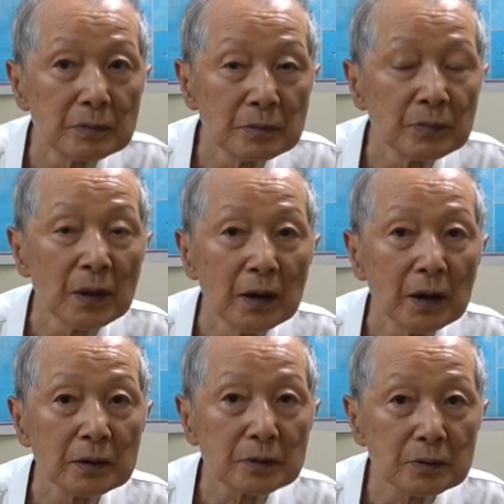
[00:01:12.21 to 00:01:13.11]
うん、
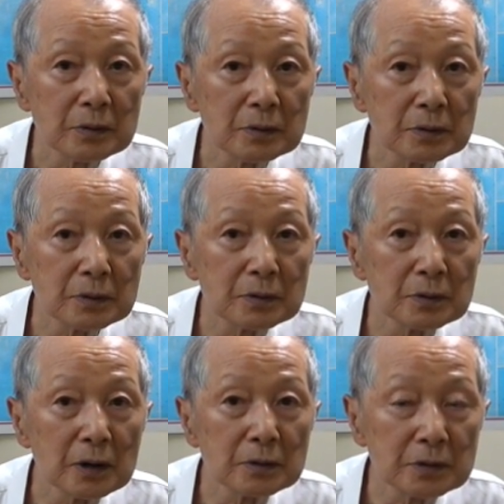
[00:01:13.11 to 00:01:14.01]
あのこの
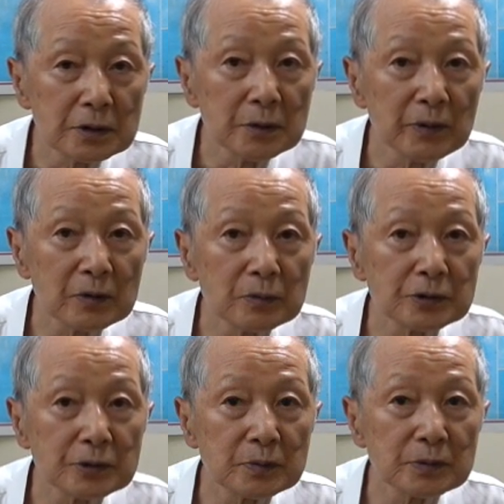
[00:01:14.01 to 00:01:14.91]
あのね今のご
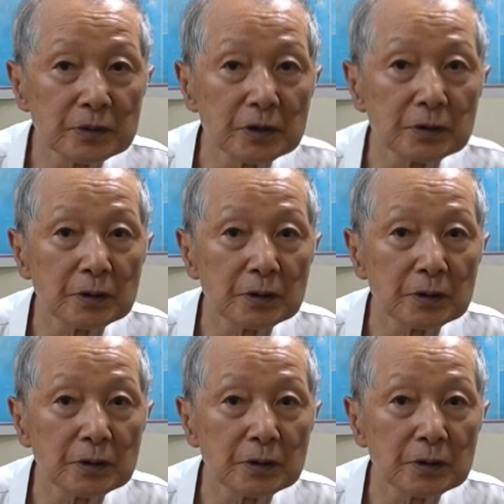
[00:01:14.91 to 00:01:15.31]
質問ね